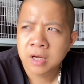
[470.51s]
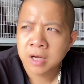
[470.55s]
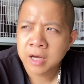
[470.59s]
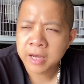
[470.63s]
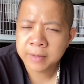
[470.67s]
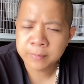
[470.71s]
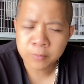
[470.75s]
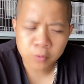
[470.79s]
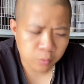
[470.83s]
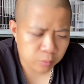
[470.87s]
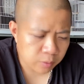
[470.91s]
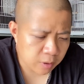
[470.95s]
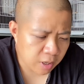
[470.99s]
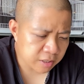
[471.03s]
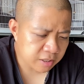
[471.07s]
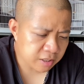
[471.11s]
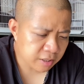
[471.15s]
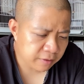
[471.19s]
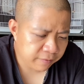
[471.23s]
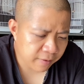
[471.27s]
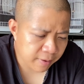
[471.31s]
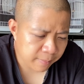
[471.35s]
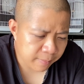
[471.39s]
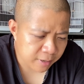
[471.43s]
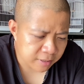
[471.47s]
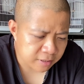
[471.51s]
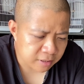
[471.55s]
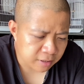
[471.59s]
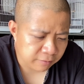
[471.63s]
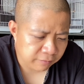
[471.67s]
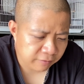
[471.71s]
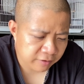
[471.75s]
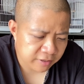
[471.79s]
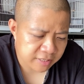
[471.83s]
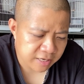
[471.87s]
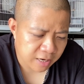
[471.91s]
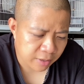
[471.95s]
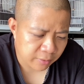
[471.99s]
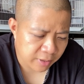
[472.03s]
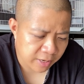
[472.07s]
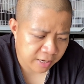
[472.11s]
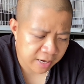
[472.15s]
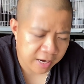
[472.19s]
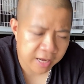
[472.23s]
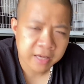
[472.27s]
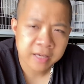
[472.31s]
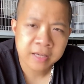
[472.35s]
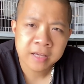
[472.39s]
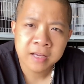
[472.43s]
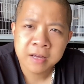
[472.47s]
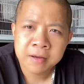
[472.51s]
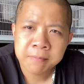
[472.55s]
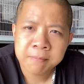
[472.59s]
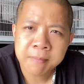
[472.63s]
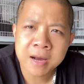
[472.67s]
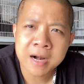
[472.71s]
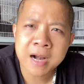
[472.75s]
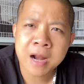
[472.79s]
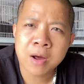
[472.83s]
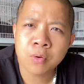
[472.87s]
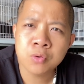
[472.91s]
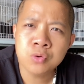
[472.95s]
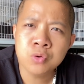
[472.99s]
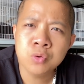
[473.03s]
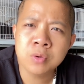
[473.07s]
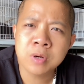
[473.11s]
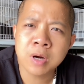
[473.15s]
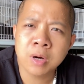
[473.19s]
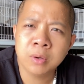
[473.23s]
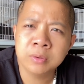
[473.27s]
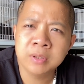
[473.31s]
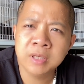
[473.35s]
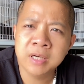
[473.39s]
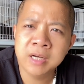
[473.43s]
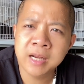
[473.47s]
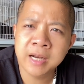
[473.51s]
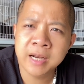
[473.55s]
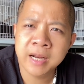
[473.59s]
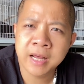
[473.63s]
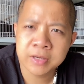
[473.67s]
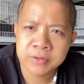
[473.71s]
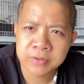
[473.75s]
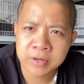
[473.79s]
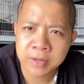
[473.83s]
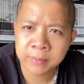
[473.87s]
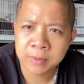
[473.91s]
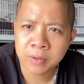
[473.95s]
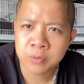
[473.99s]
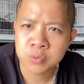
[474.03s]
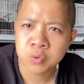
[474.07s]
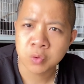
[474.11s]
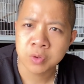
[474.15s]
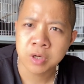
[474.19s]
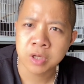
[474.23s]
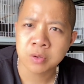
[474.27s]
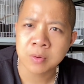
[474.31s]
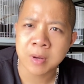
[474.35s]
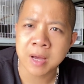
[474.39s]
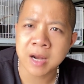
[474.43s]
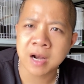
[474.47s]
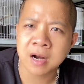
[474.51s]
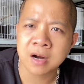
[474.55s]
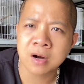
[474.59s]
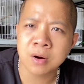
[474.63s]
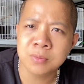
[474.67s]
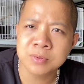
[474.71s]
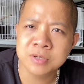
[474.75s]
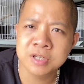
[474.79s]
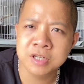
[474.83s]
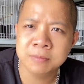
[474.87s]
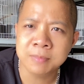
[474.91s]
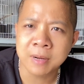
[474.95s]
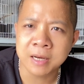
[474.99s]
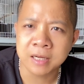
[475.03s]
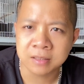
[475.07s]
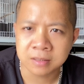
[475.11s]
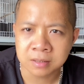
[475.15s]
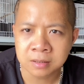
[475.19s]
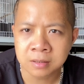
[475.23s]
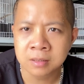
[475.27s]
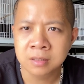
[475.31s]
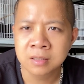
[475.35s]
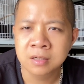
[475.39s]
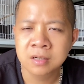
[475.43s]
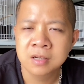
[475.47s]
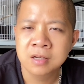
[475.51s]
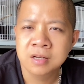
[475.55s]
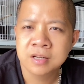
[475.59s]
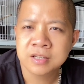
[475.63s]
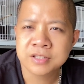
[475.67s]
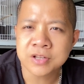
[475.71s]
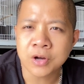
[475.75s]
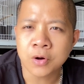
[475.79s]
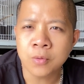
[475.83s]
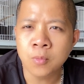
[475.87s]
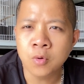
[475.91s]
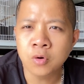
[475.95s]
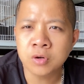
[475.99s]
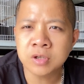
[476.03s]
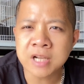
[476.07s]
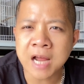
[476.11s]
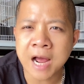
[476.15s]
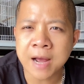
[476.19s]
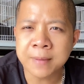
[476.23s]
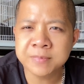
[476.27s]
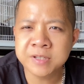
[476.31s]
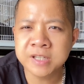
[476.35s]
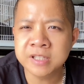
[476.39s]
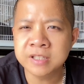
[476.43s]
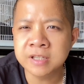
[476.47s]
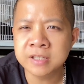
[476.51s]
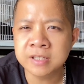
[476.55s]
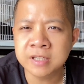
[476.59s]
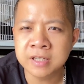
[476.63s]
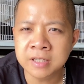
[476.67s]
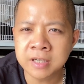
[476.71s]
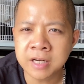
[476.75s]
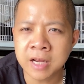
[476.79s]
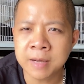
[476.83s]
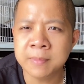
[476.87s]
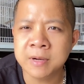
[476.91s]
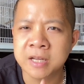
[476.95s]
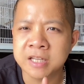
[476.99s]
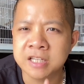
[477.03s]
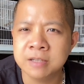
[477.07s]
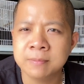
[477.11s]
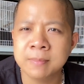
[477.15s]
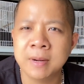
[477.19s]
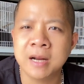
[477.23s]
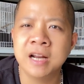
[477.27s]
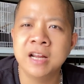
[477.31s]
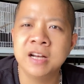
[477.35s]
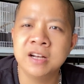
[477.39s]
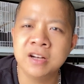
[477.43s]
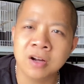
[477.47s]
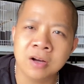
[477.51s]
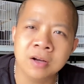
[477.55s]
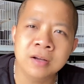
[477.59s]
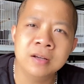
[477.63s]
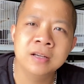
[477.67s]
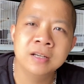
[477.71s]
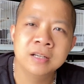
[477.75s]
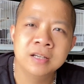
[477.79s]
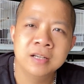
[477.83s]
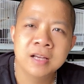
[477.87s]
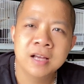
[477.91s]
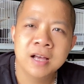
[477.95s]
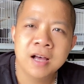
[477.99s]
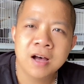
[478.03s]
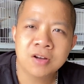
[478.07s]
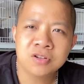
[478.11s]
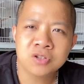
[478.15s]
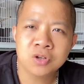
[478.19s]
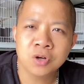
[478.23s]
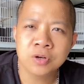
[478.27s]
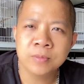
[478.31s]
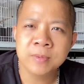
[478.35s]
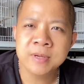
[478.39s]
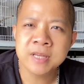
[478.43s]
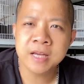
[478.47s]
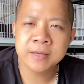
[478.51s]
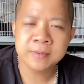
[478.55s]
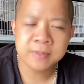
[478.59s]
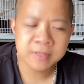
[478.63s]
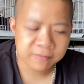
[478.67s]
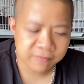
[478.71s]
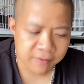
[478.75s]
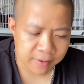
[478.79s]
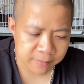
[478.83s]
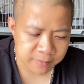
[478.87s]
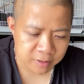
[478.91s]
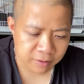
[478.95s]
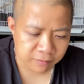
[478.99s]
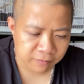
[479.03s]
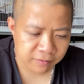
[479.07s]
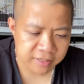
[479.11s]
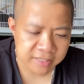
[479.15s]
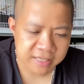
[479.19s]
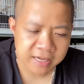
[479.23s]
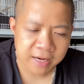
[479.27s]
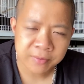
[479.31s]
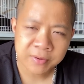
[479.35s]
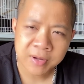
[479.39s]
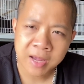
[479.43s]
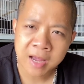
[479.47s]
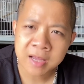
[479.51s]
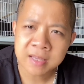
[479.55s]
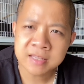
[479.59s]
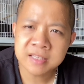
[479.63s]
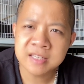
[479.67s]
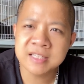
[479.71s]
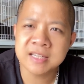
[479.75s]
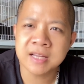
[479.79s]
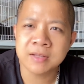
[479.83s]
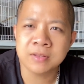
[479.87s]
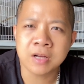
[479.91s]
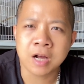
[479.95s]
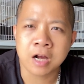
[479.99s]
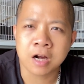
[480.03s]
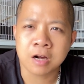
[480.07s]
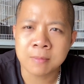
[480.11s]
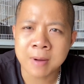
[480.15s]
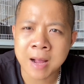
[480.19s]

Em cũng xin phép là dừng video ở đây đây. Bác nào có nhu cầu thì liên hệ cho em theo số điện thoại là không chín bảy tư sáu bốn tám chín chín chín, em để trên màn hình đó. À, rồi bây giờ em xin phép dừng video nhé. Xin chào tất cả các